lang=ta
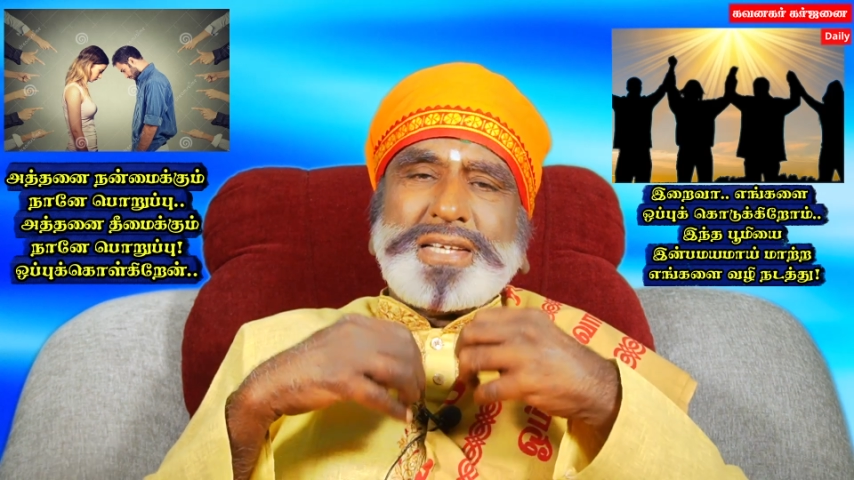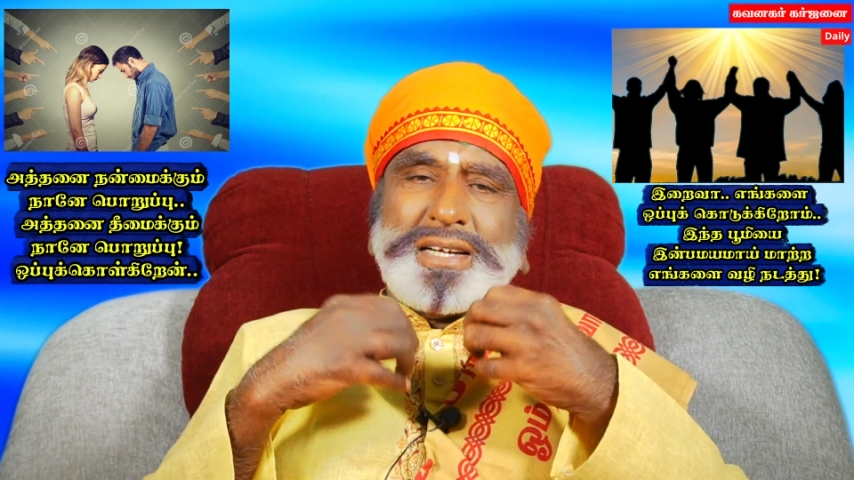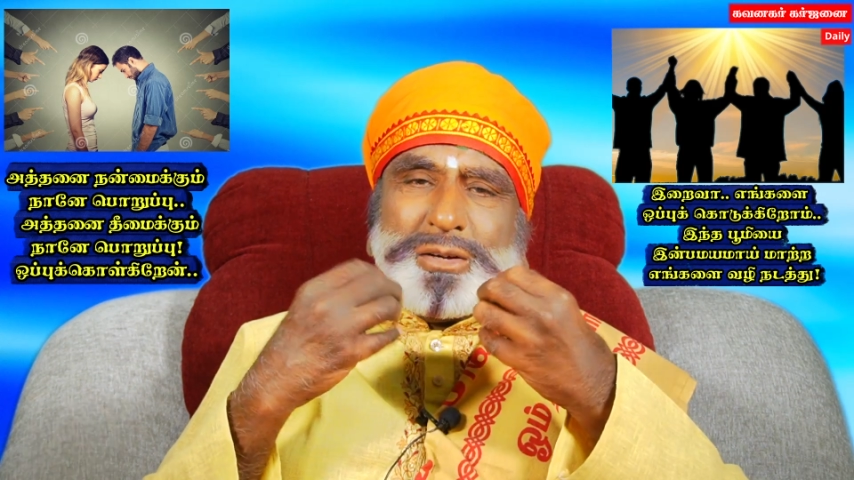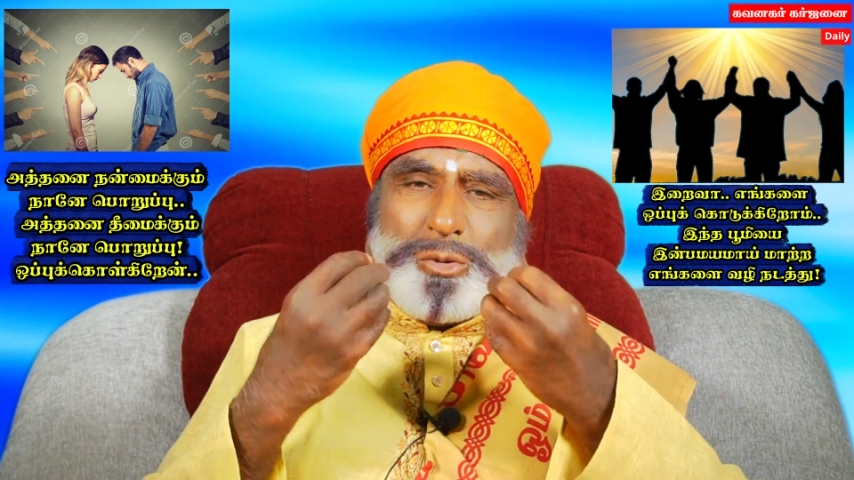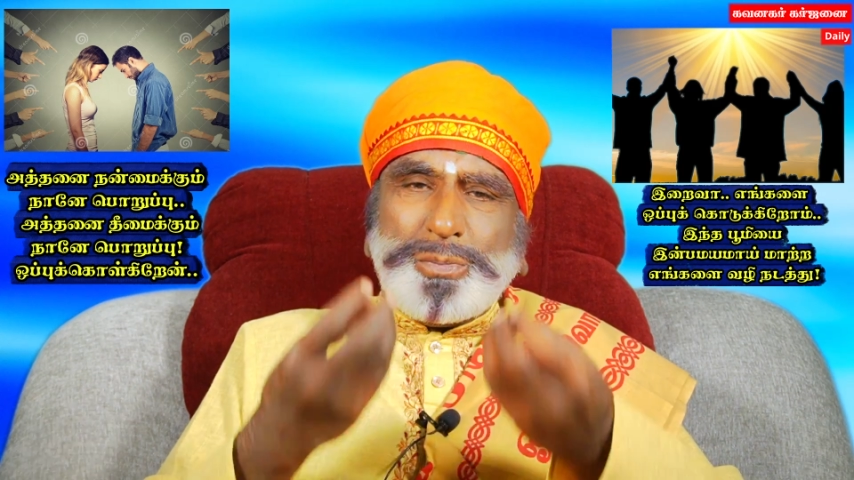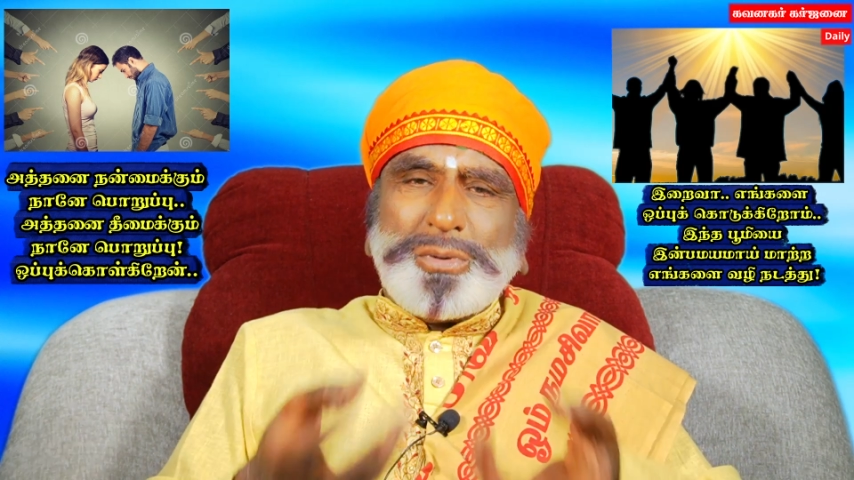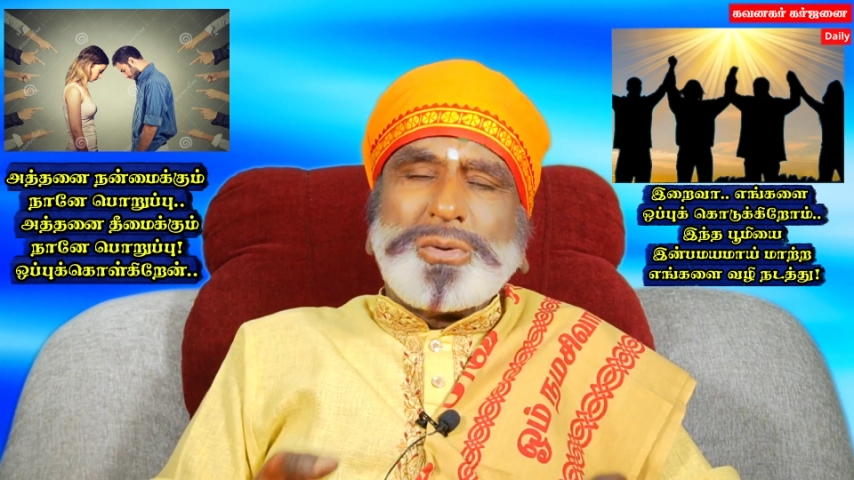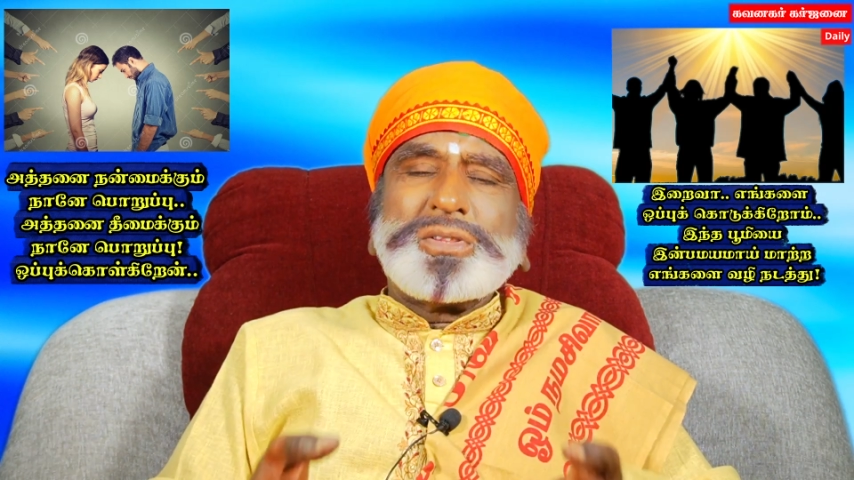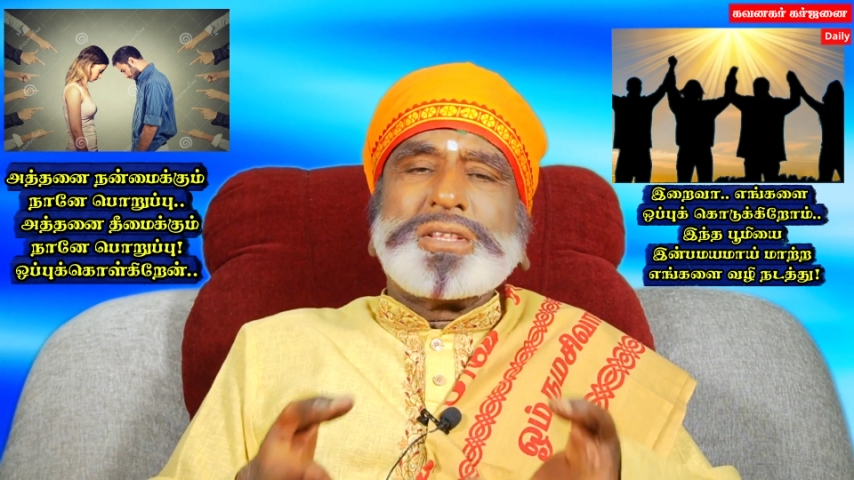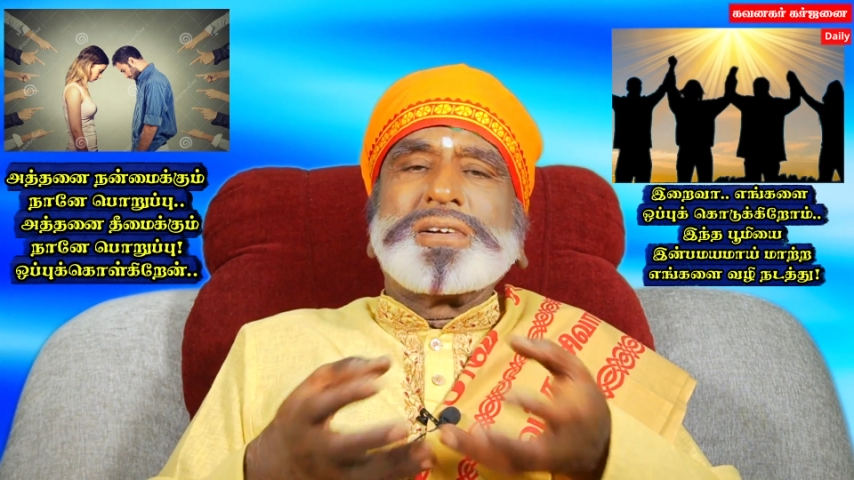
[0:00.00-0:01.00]
தன்னை ஒப்பு
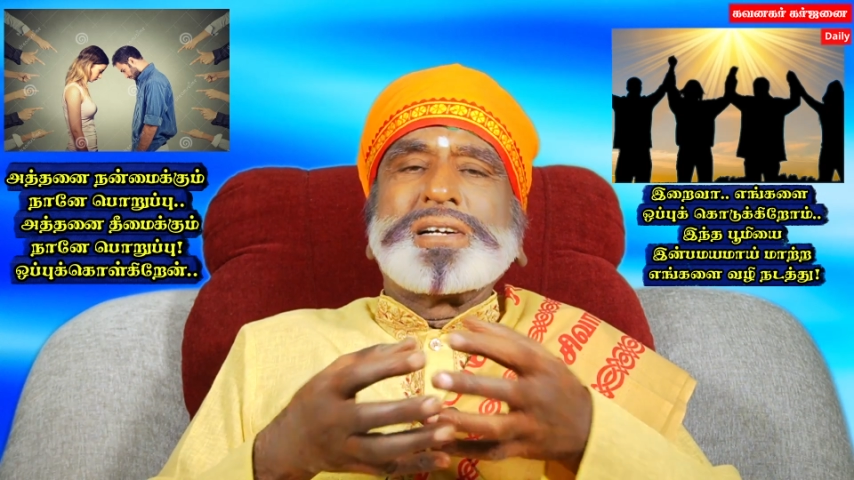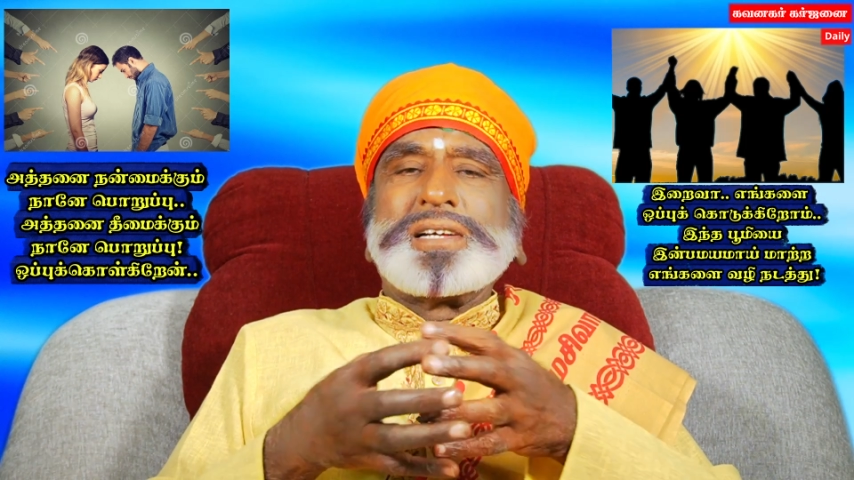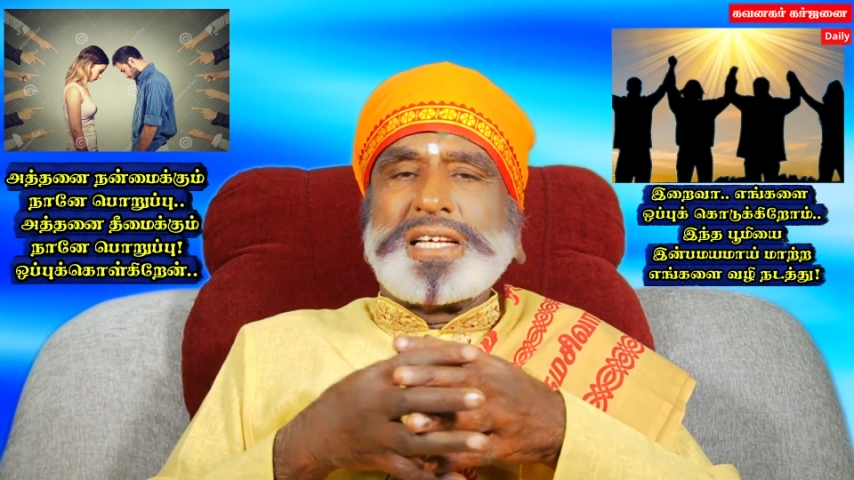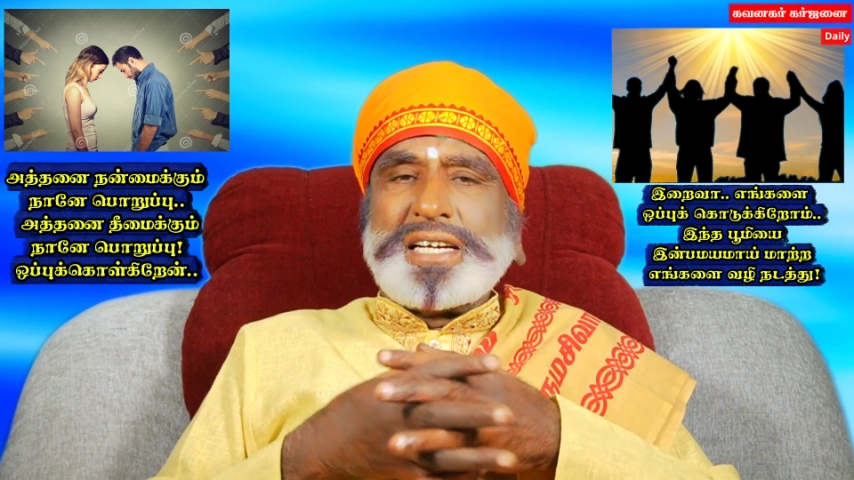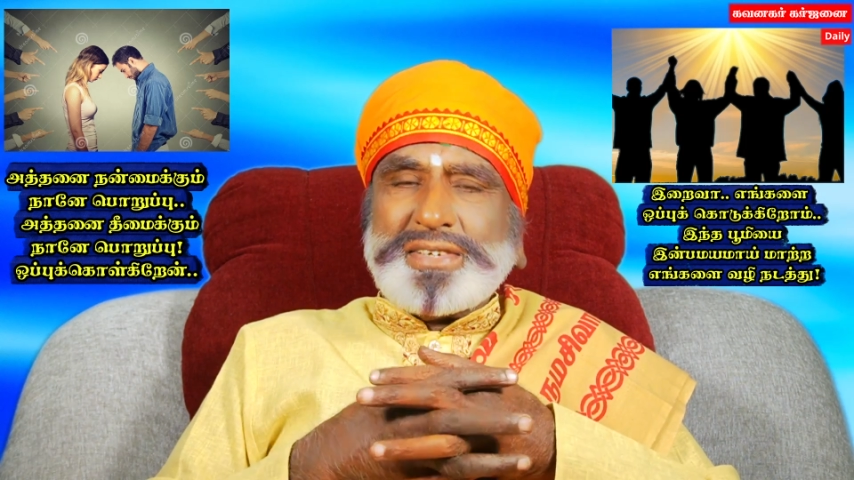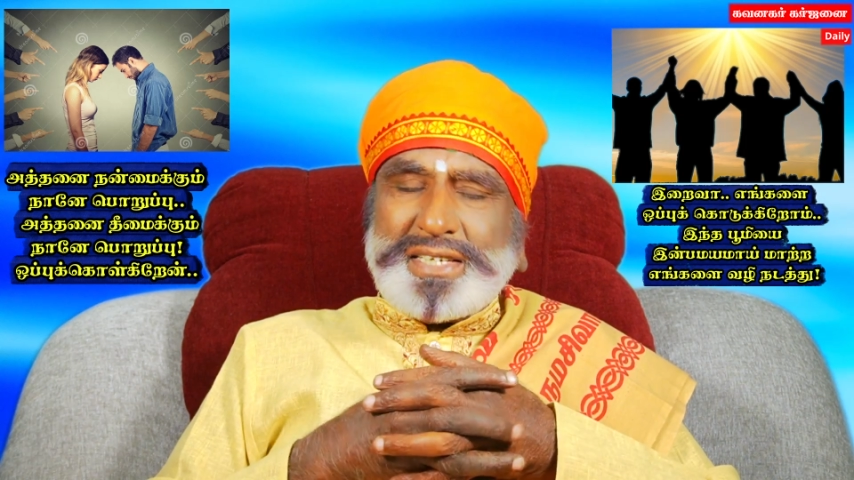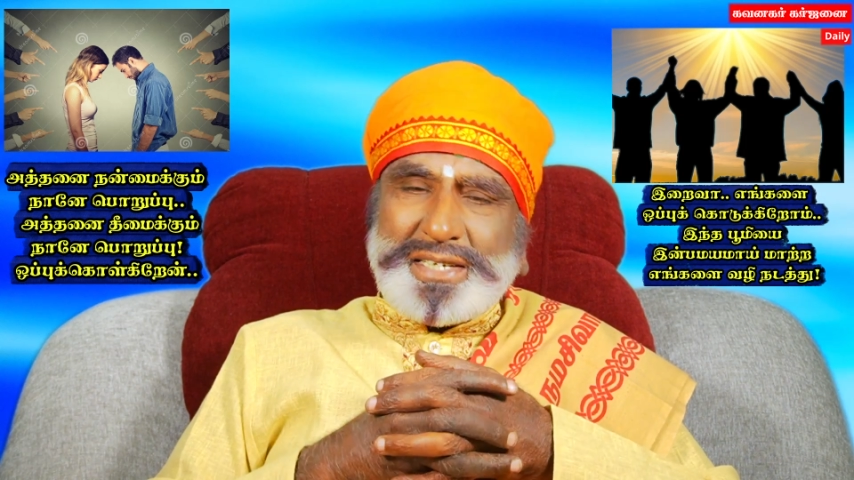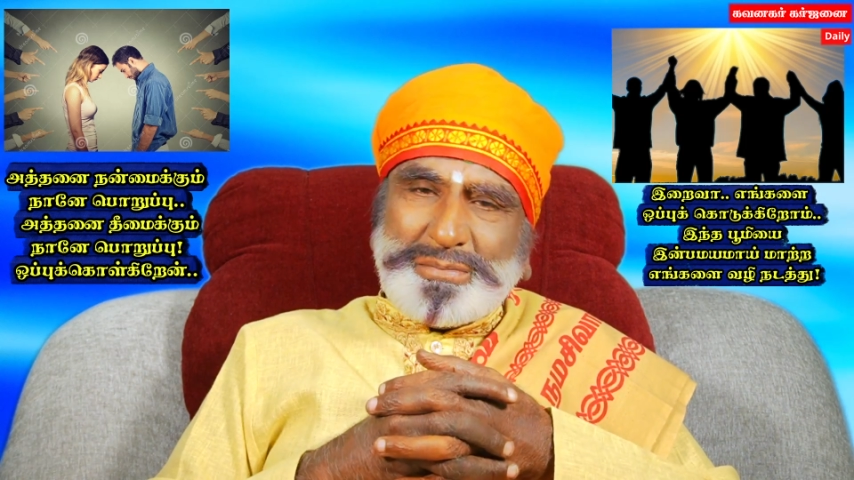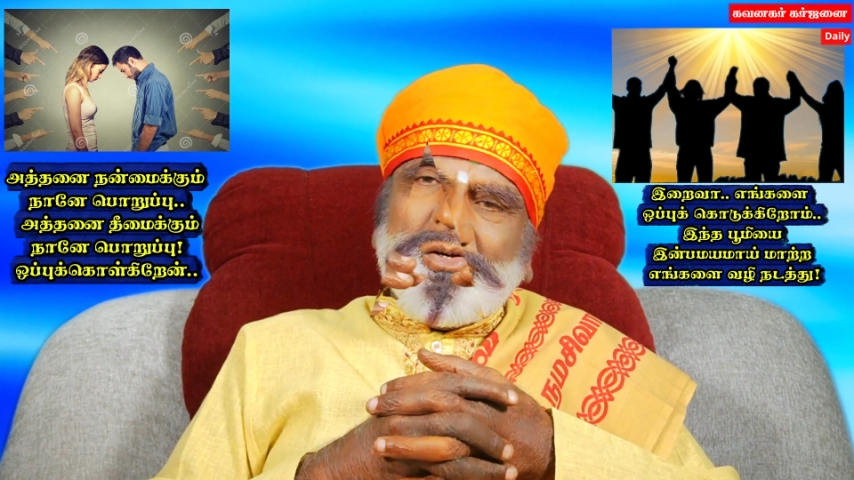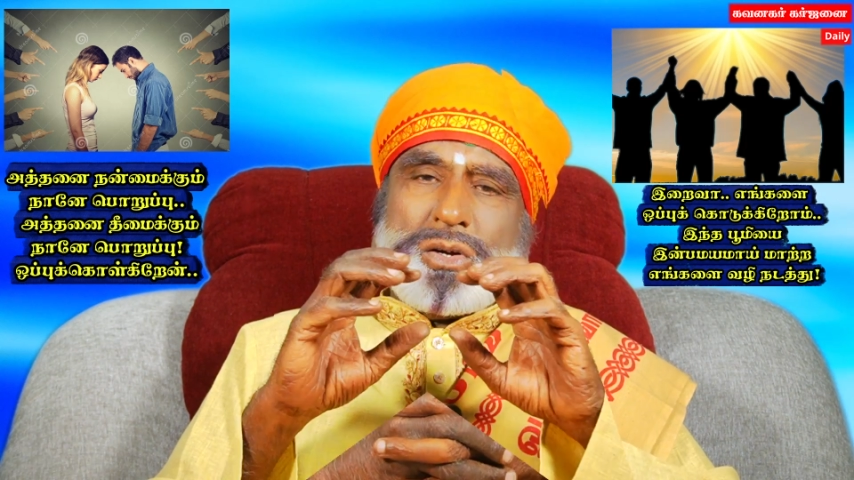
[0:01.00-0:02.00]
கொடுத்தவர்கள்
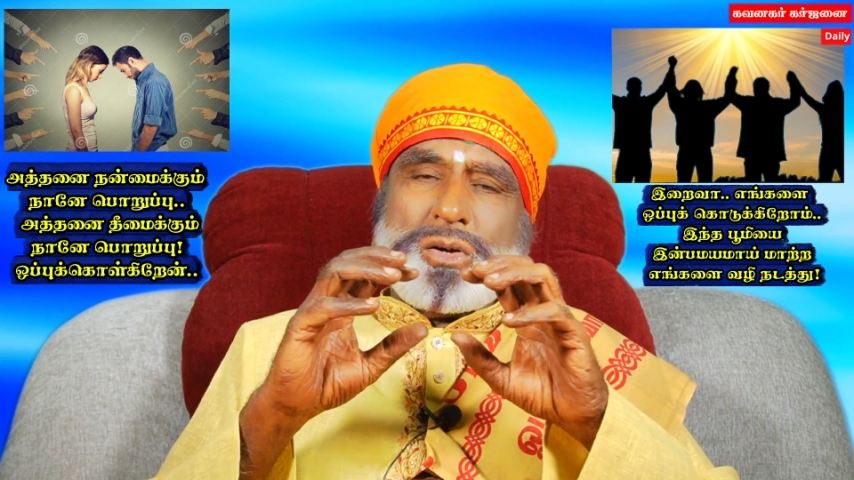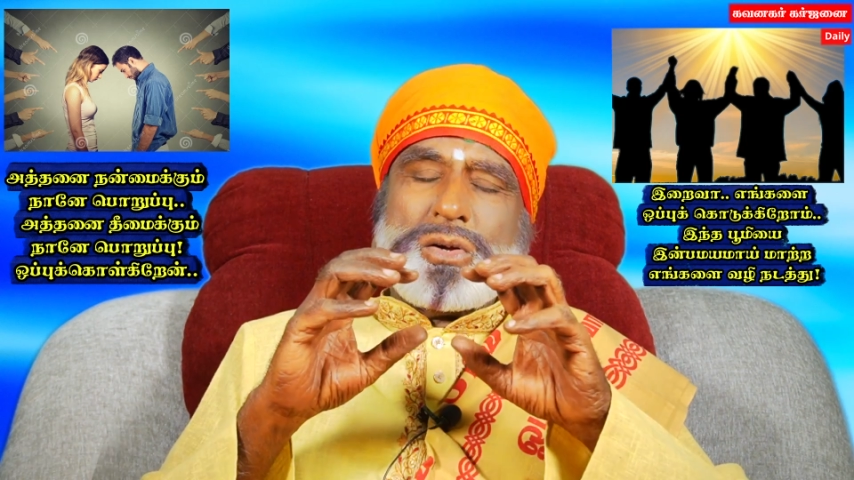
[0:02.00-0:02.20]
இறைவனிடம்